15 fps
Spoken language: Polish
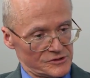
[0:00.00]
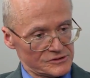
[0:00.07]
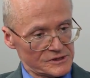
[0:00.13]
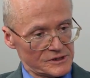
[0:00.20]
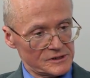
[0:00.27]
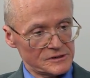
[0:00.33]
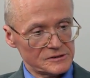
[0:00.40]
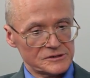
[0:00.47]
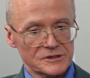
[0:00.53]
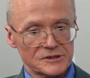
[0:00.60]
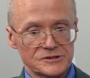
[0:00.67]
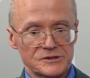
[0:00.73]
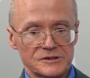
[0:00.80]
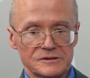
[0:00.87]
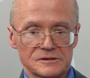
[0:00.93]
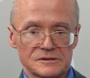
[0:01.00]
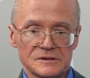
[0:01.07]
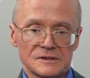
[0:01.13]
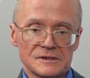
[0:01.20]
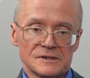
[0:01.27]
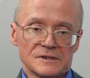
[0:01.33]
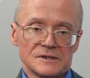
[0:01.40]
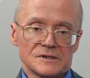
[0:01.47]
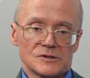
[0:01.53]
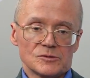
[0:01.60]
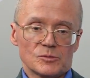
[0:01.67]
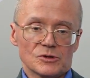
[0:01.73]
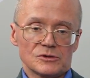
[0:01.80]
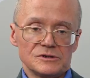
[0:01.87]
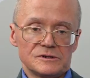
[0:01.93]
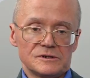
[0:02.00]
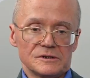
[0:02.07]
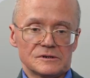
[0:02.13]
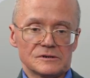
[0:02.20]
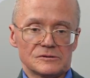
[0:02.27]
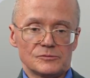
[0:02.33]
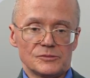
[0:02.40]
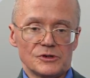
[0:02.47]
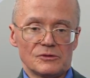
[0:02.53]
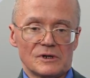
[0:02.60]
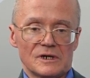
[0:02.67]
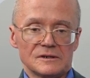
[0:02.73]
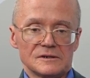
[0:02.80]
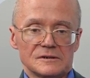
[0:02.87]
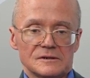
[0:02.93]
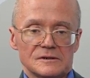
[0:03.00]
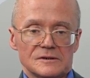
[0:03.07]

do zajęcia się polityką była